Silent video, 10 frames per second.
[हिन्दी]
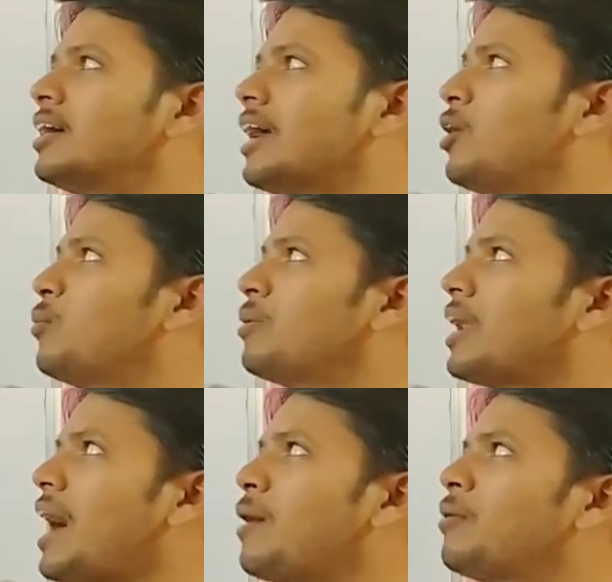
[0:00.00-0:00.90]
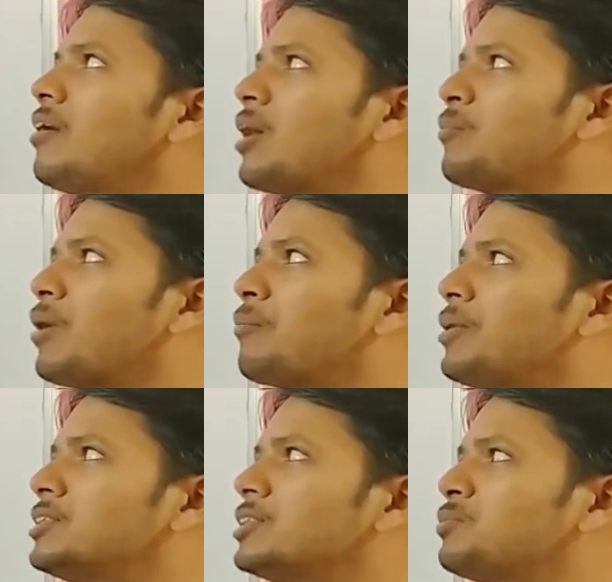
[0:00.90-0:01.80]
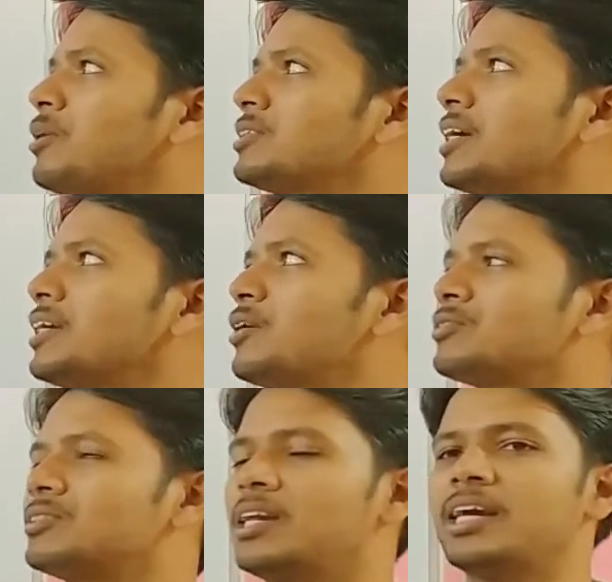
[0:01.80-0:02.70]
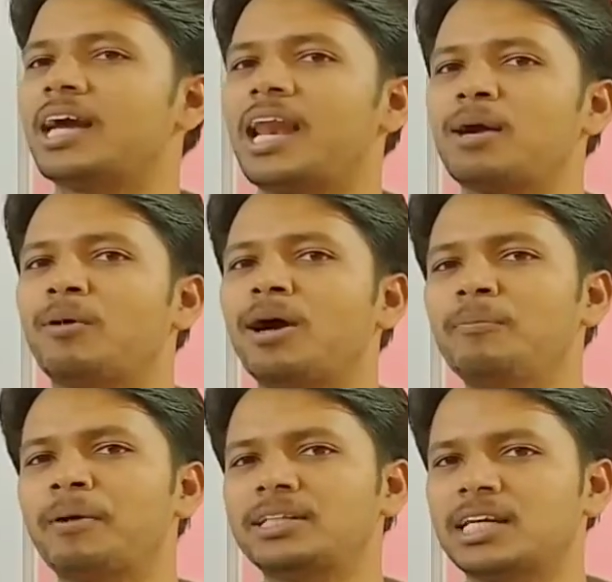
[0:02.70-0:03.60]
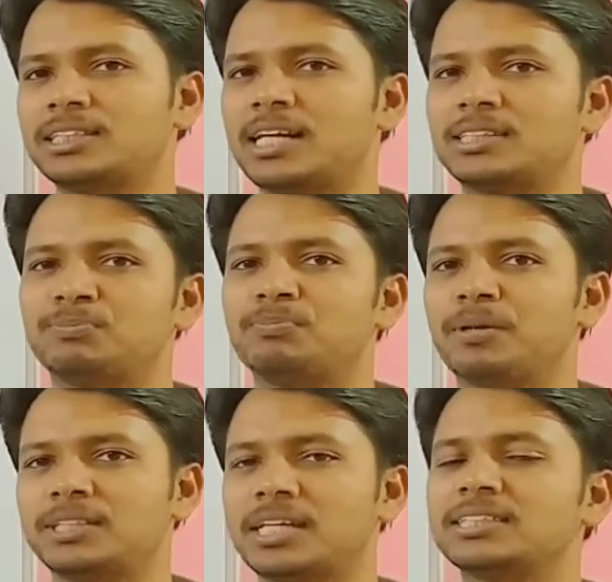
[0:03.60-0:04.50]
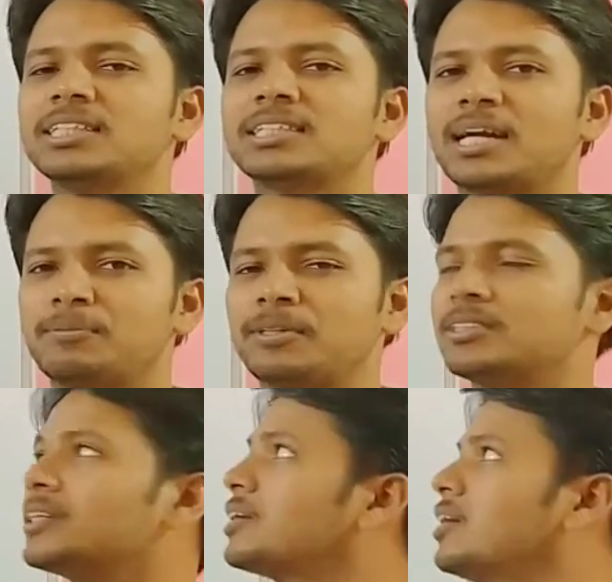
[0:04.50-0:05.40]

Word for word: एल्यूमिना लगभग 25 परसेंट और सिलिका लगभग 50 साठ पचास से 60 परसेंट